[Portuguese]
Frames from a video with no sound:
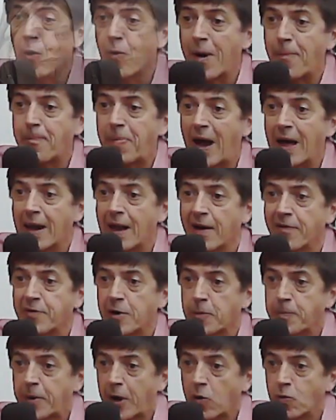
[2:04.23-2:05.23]
uma palavra
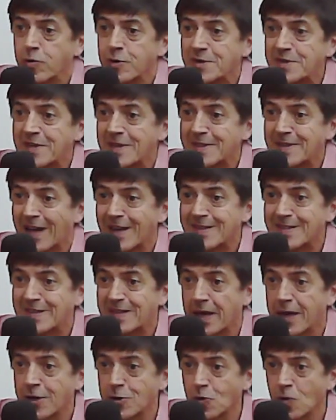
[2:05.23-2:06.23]
para o que você está
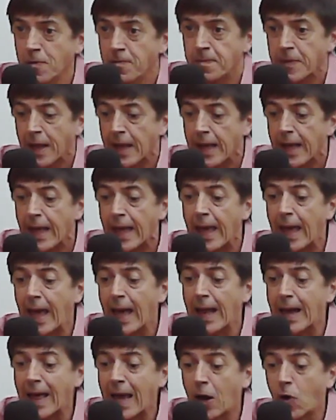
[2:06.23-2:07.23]
dizendo? Claro, deve.
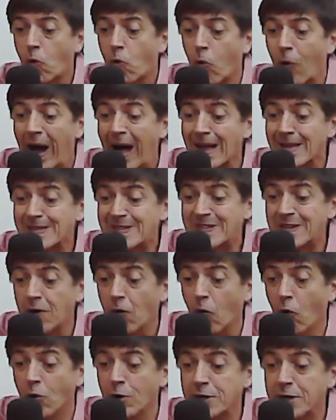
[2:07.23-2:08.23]
Ela é quase
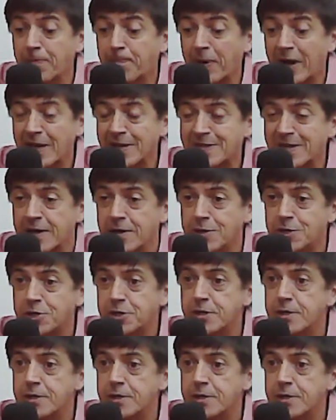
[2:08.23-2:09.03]
onipresente.